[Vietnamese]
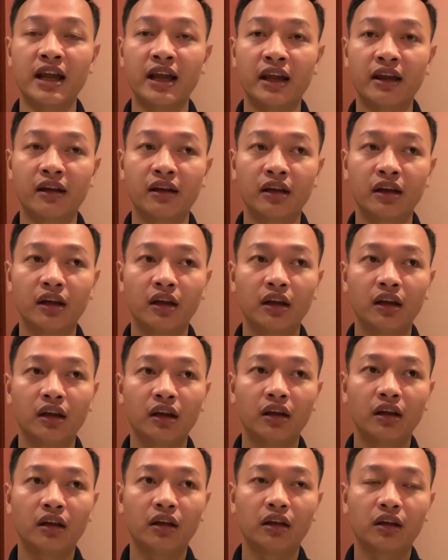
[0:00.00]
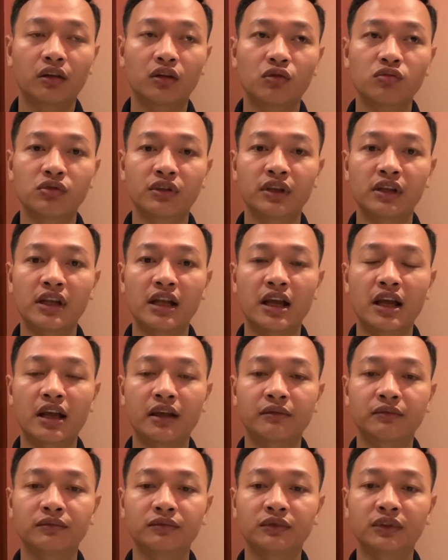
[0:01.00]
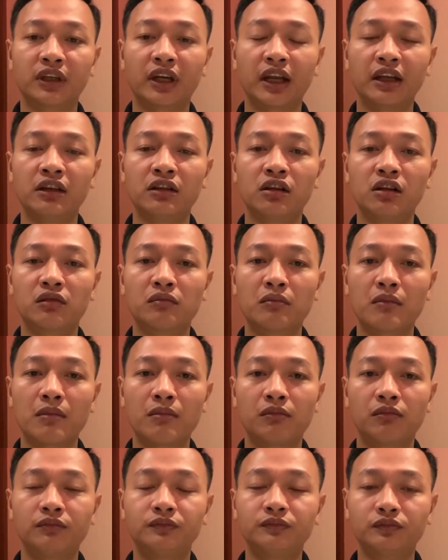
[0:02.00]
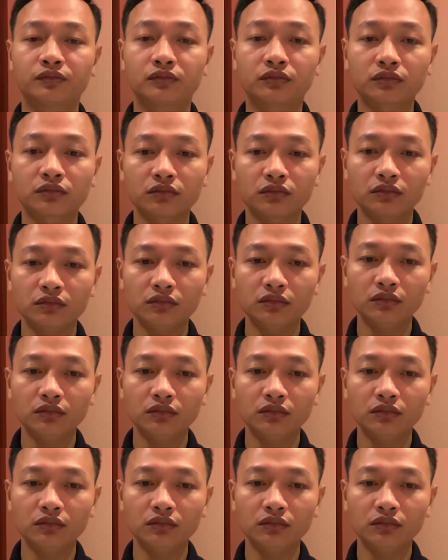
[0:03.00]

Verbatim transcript: sống tách rời khỏi gia đình mình để tránh không bị bắt giữ.